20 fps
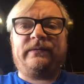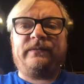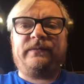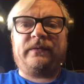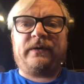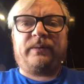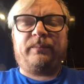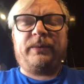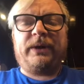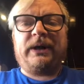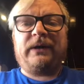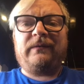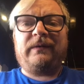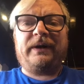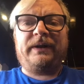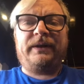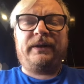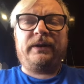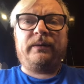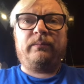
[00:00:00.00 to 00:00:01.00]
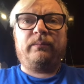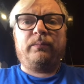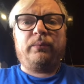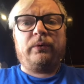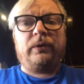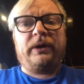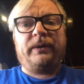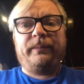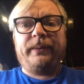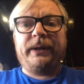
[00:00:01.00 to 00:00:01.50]
формирования
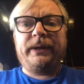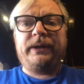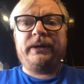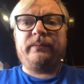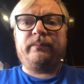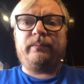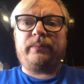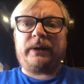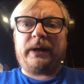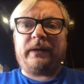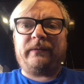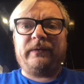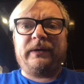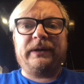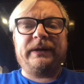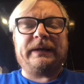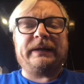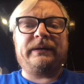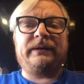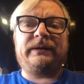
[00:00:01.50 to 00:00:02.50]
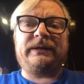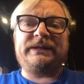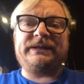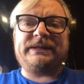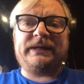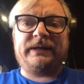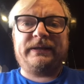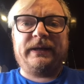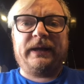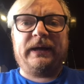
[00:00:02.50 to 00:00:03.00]
более-менее правильной
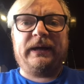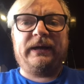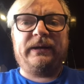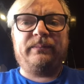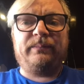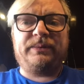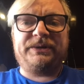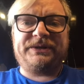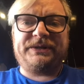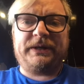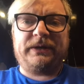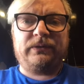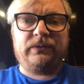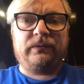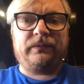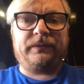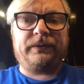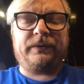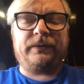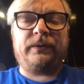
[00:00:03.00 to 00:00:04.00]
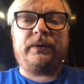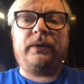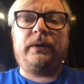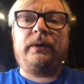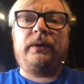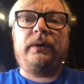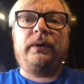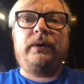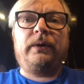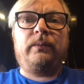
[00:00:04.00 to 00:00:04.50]
рациональной постановки
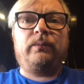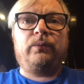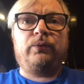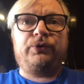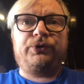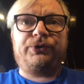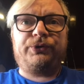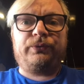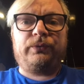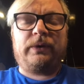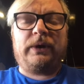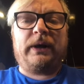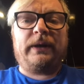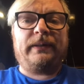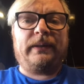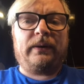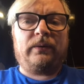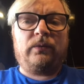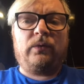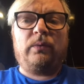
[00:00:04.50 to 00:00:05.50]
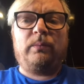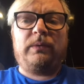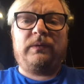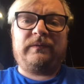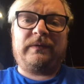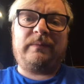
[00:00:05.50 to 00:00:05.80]
мундштука на губы